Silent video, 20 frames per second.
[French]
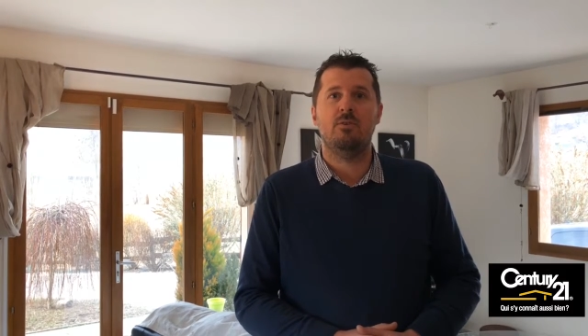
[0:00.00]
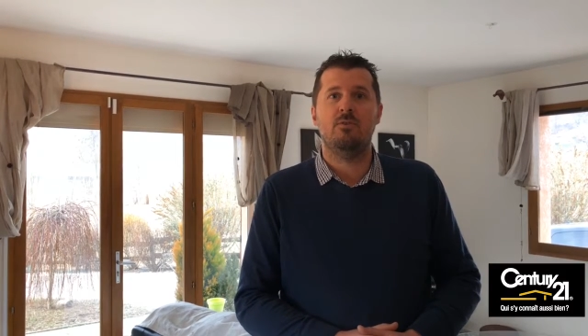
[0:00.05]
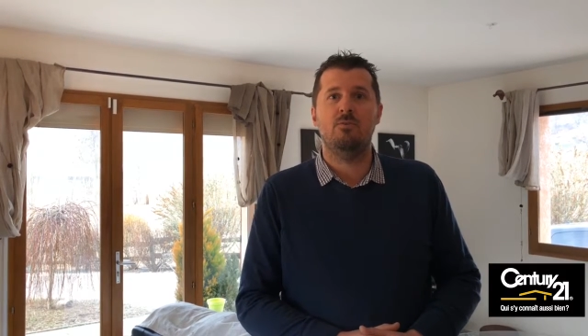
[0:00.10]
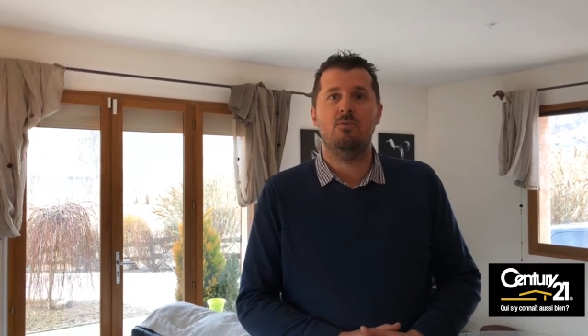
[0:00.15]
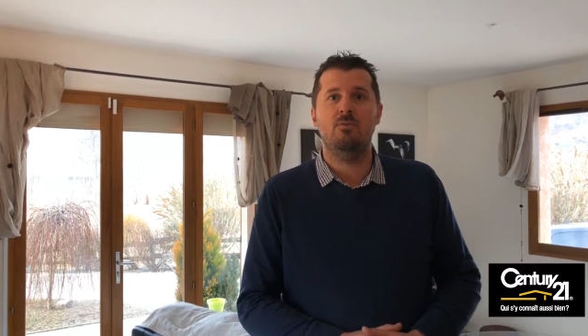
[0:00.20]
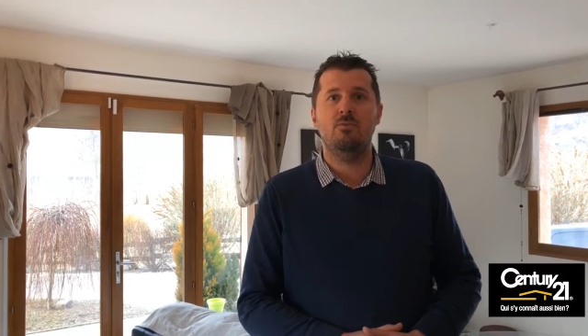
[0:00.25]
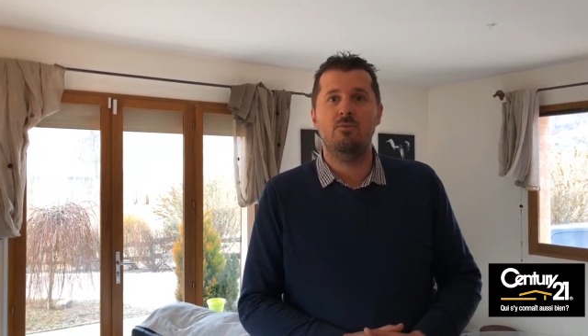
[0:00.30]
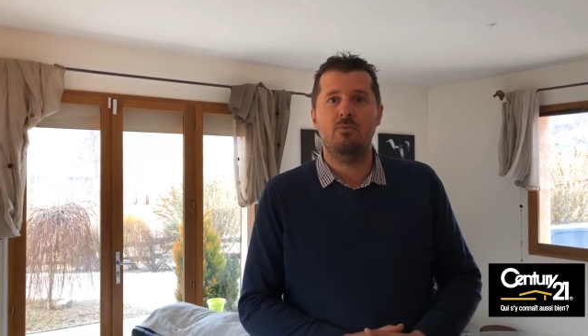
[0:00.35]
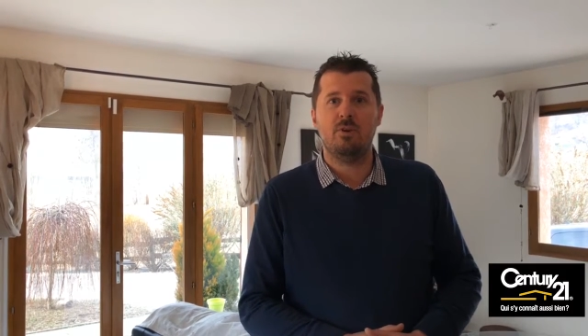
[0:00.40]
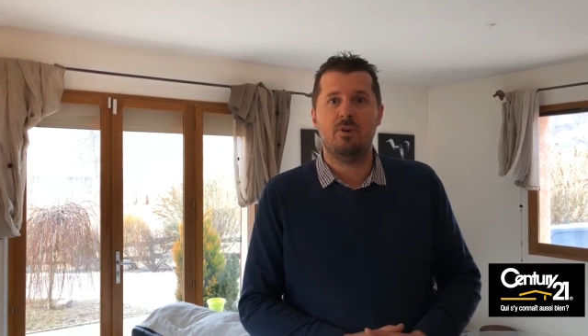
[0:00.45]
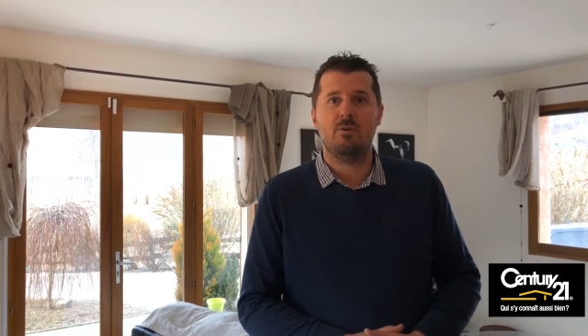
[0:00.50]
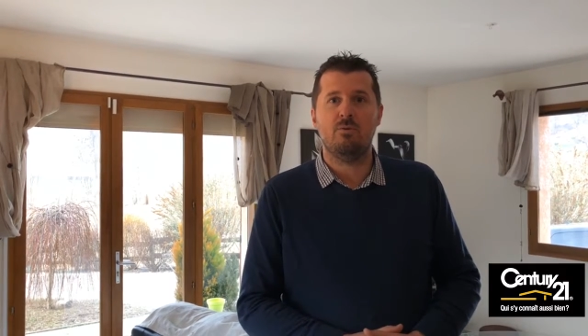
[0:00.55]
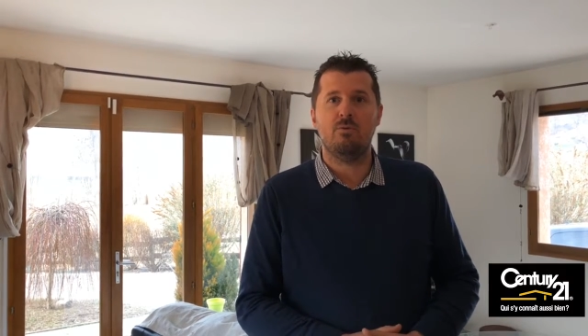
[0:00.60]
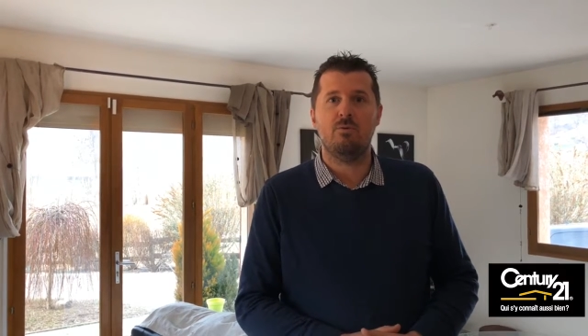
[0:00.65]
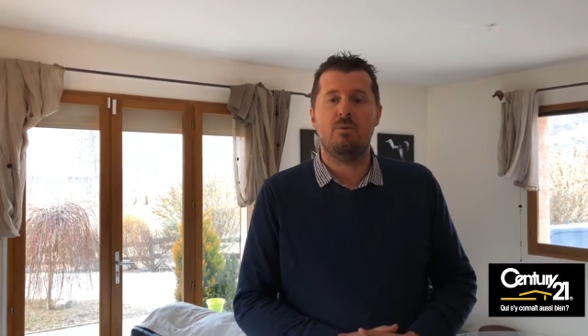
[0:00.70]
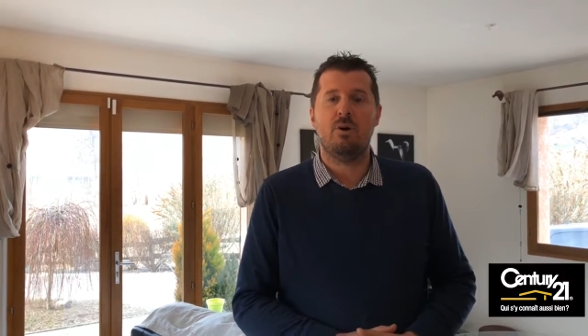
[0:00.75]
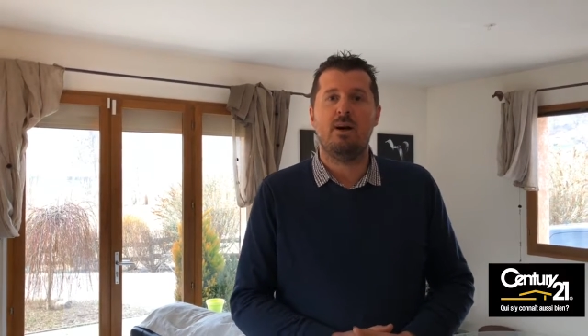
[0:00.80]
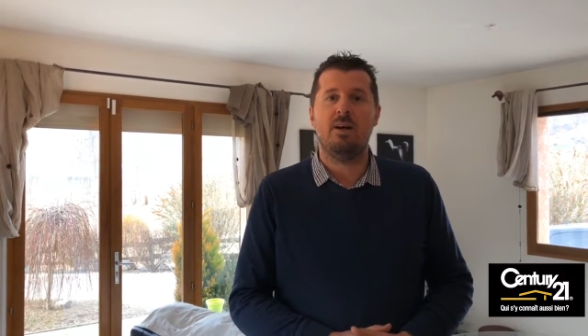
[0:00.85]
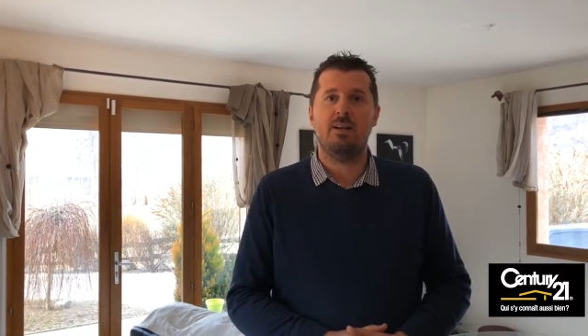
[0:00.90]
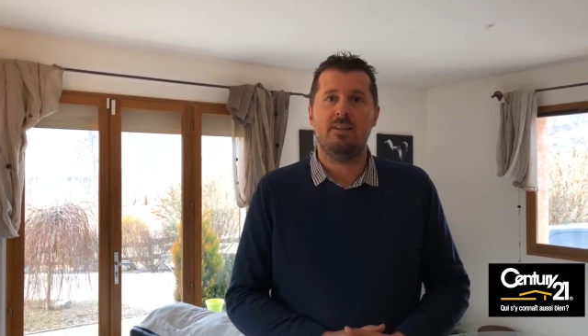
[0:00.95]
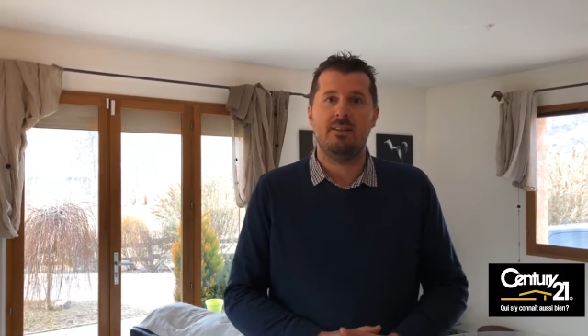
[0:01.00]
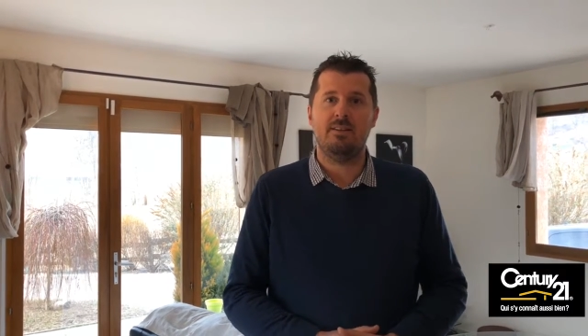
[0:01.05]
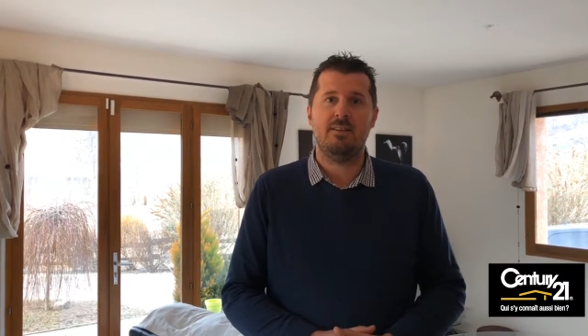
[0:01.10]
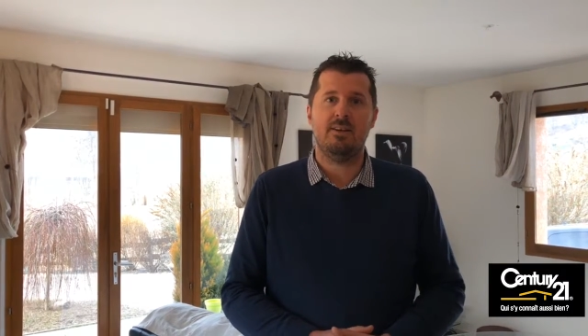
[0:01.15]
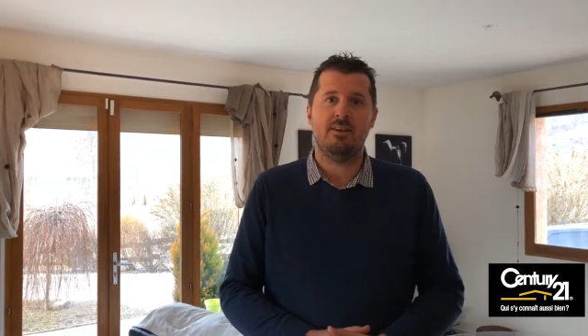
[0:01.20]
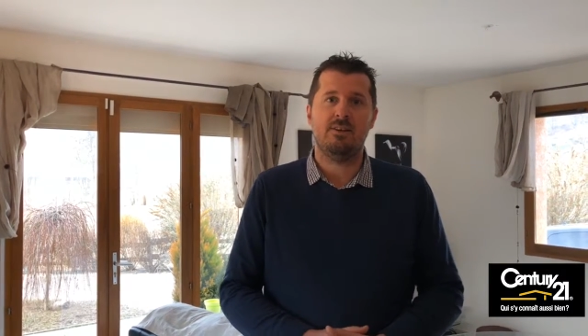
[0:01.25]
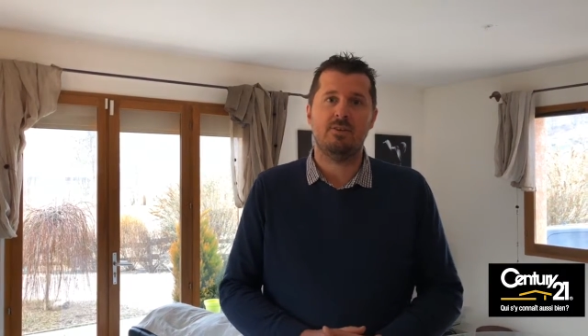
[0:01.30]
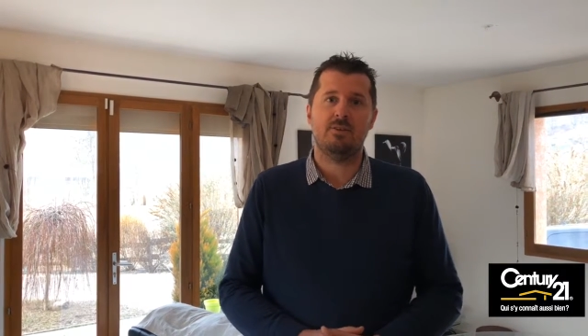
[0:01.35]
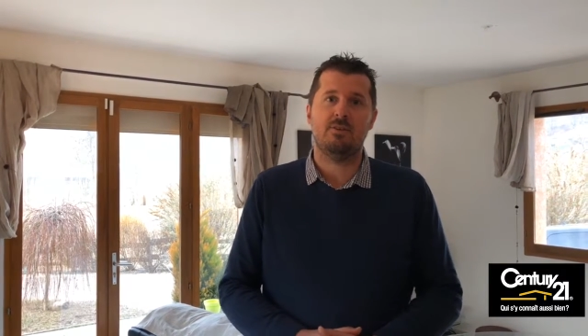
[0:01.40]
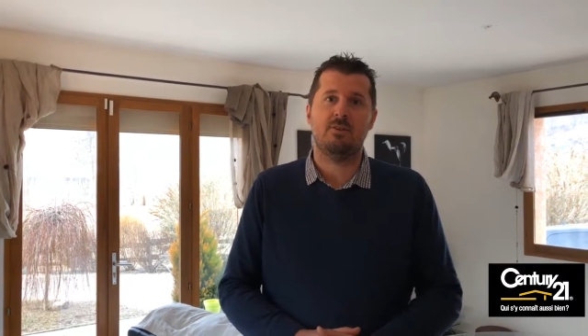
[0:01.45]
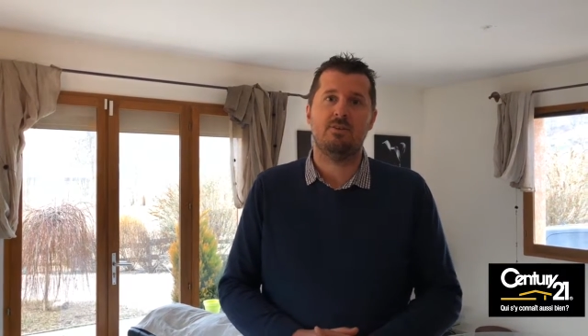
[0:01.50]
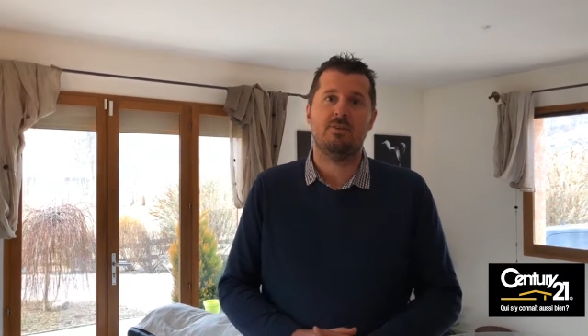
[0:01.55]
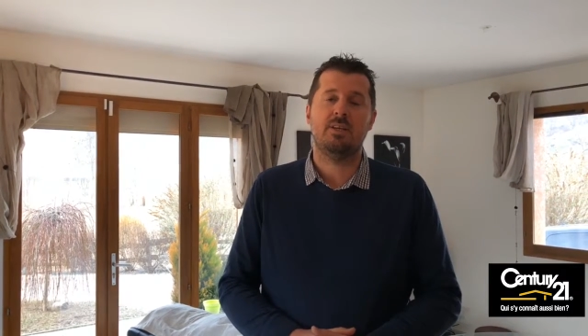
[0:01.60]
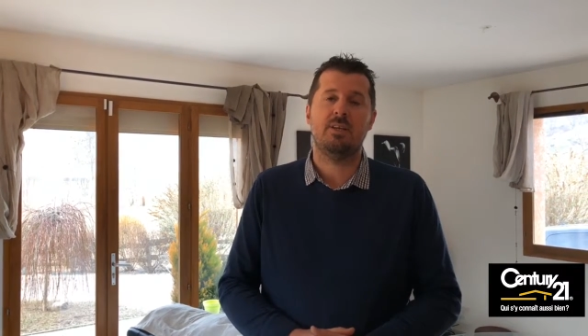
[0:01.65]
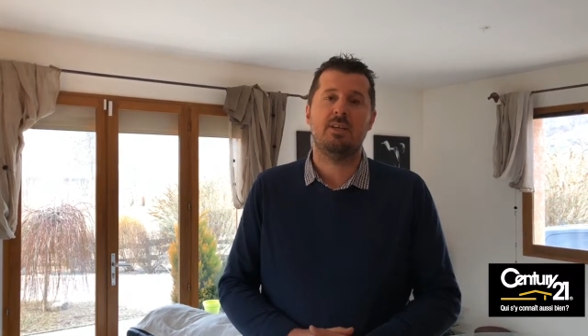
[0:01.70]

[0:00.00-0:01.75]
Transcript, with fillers: Nous verrons à l'étage